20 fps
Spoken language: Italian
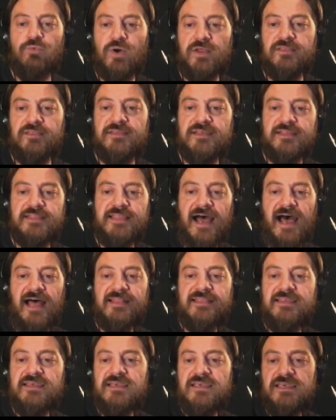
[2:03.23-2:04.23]

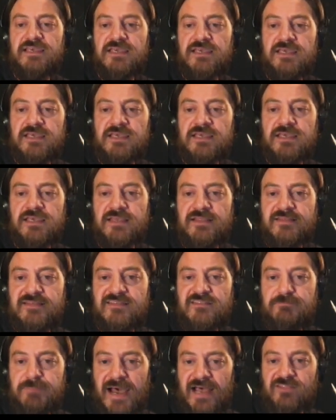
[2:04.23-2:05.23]
quantità di,
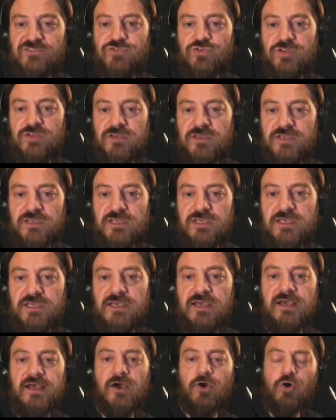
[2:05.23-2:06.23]
di spazio,
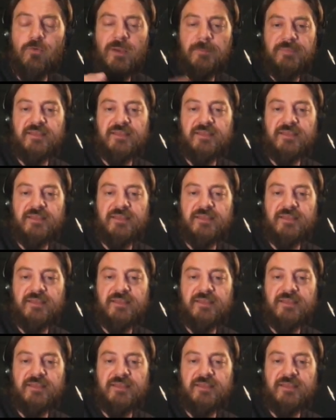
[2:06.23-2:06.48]
di, come